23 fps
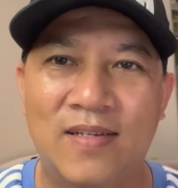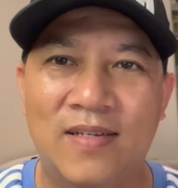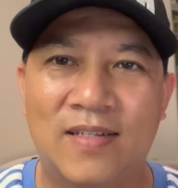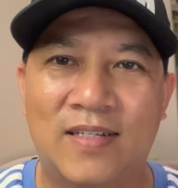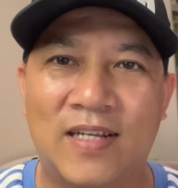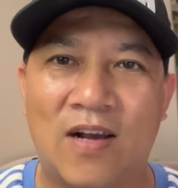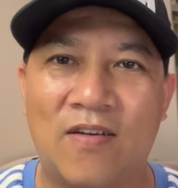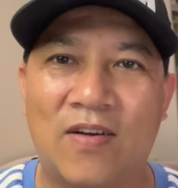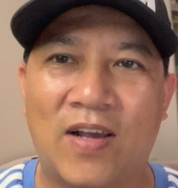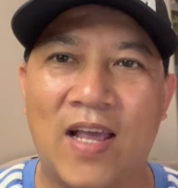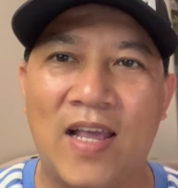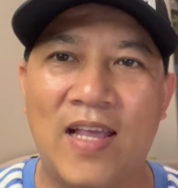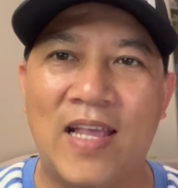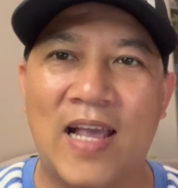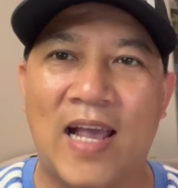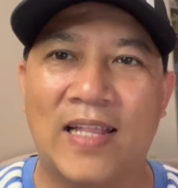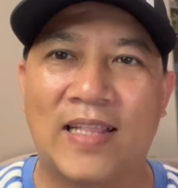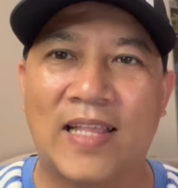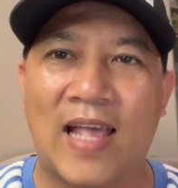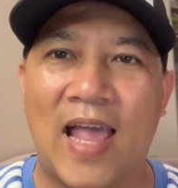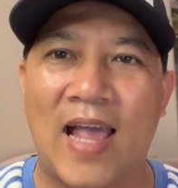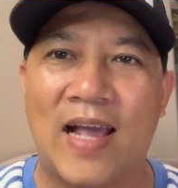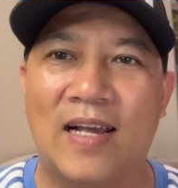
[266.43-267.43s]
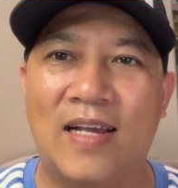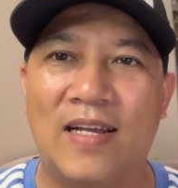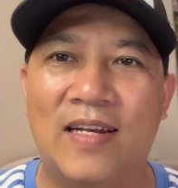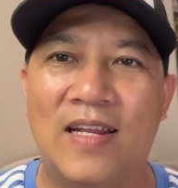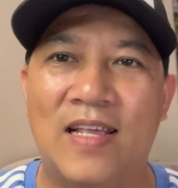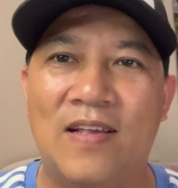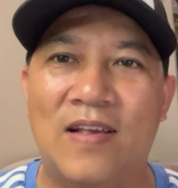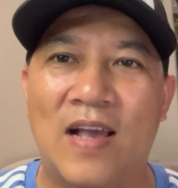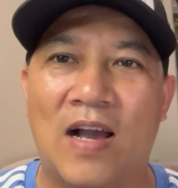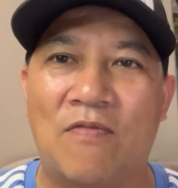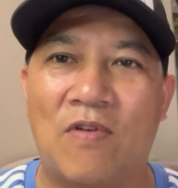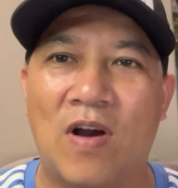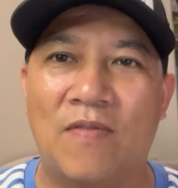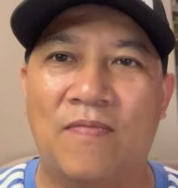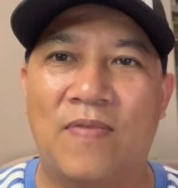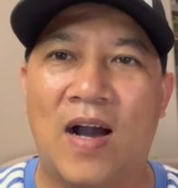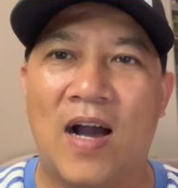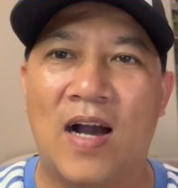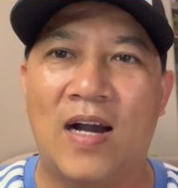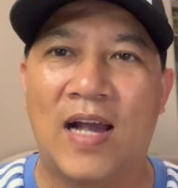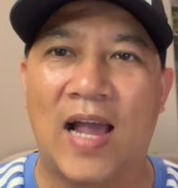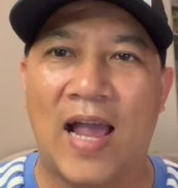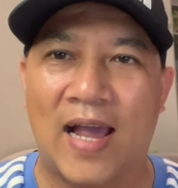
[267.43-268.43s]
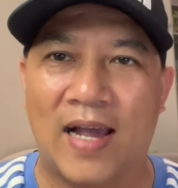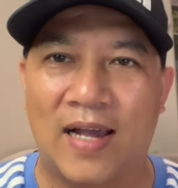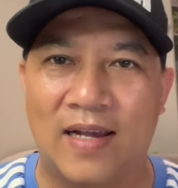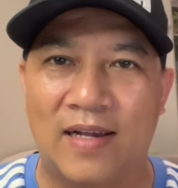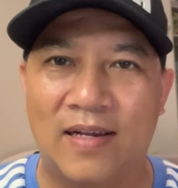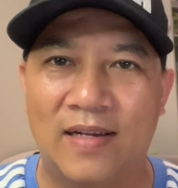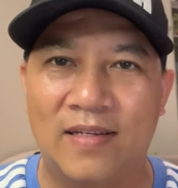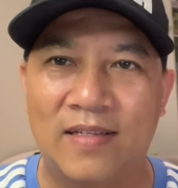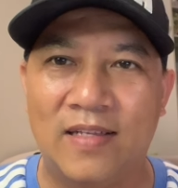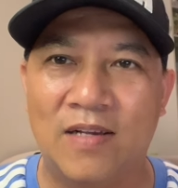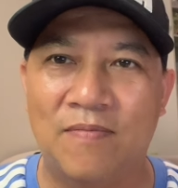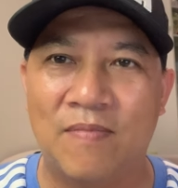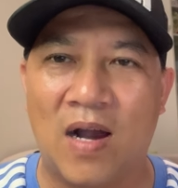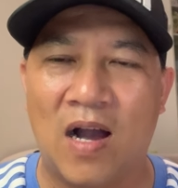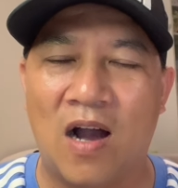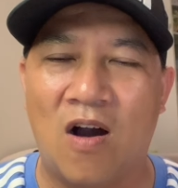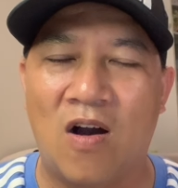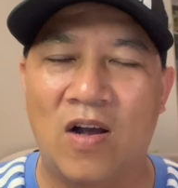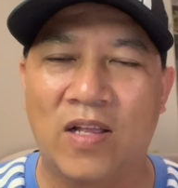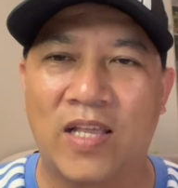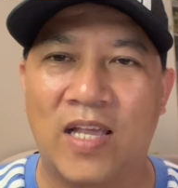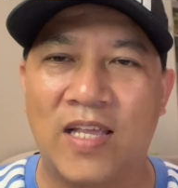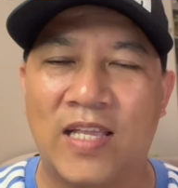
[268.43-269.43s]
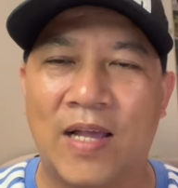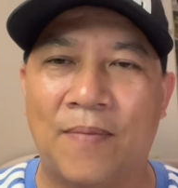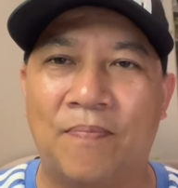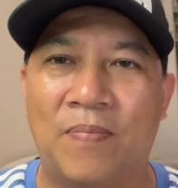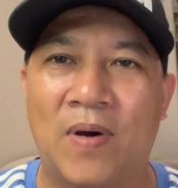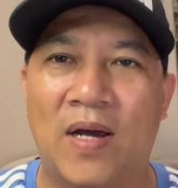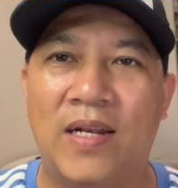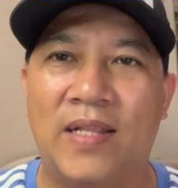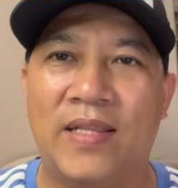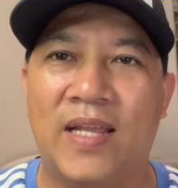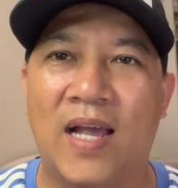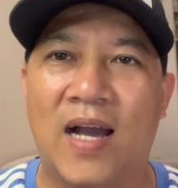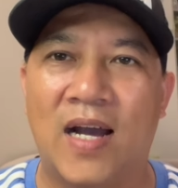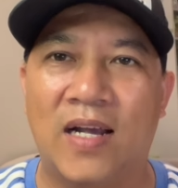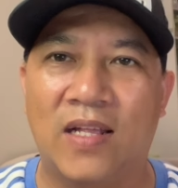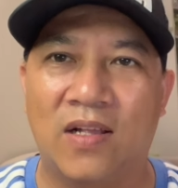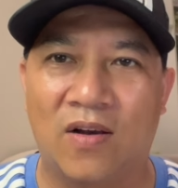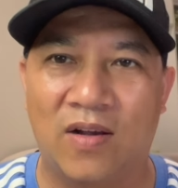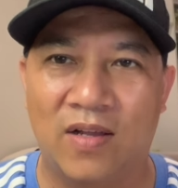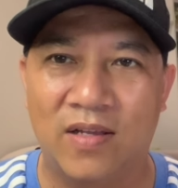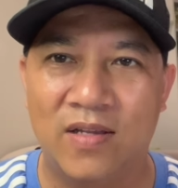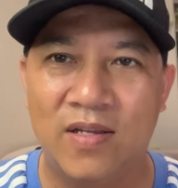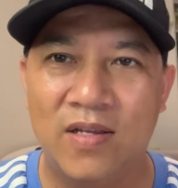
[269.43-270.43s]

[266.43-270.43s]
sau khi giải tán ờ, đi vào quán phở ăn nhưng mà họ chỉ chụp hình chơi thôi